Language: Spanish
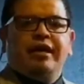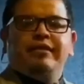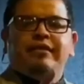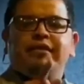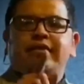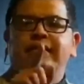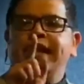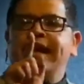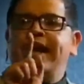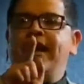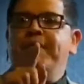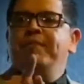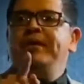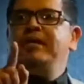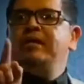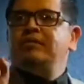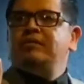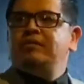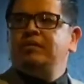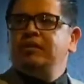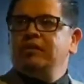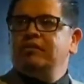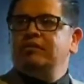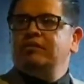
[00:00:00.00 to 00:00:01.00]
Déjame
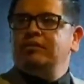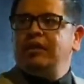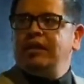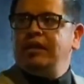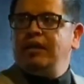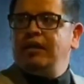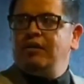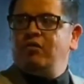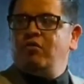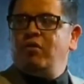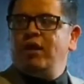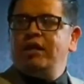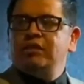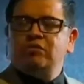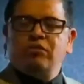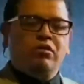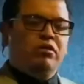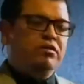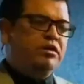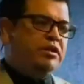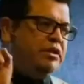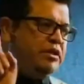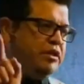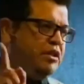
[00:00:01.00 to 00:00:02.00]
decirte cuáles son
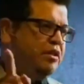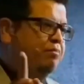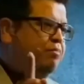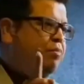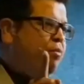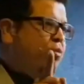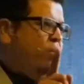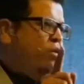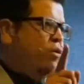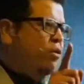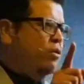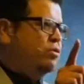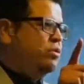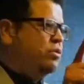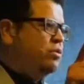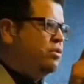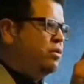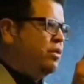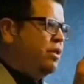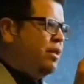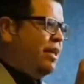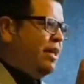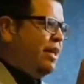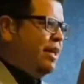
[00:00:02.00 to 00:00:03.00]
los discípulos
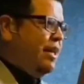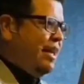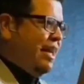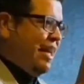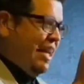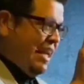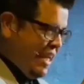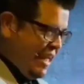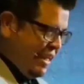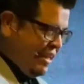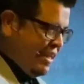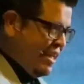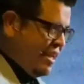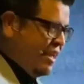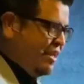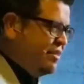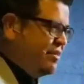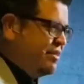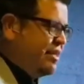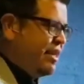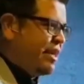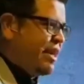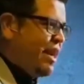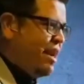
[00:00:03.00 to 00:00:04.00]

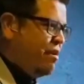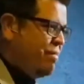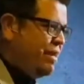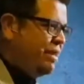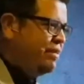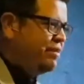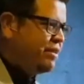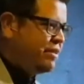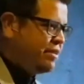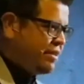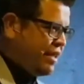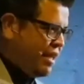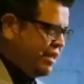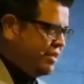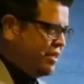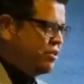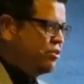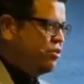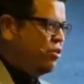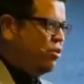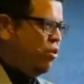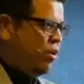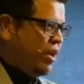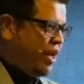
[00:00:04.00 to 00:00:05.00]
líderes que realmente están
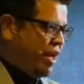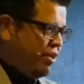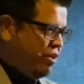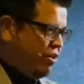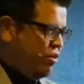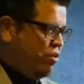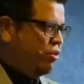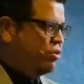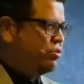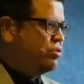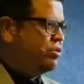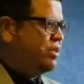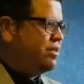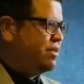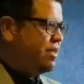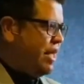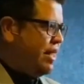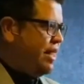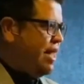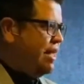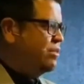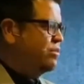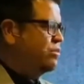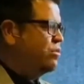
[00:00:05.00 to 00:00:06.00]
haciendo lo que Dios está
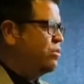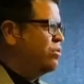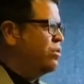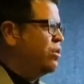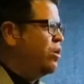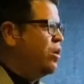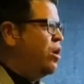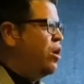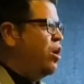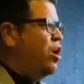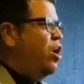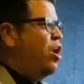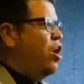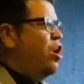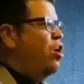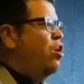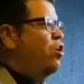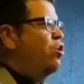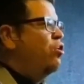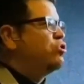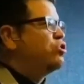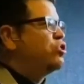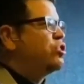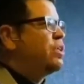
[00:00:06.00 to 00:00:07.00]
dando
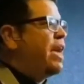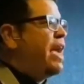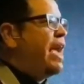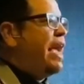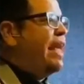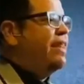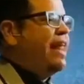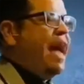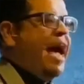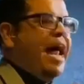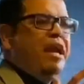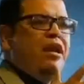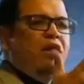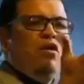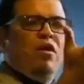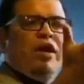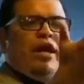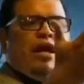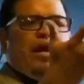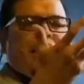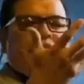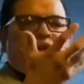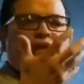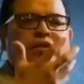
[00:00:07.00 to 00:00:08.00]
los que dan lo
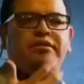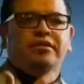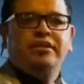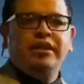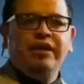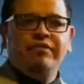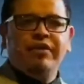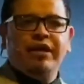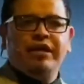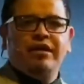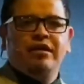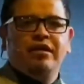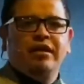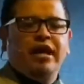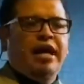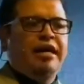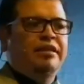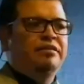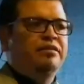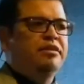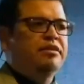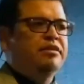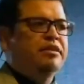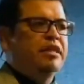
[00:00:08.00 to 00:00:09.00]
que reciben
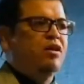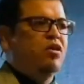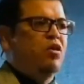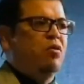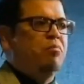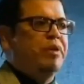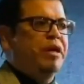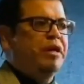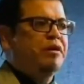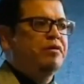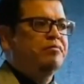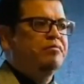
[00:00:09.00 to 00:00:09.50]
antes de comer.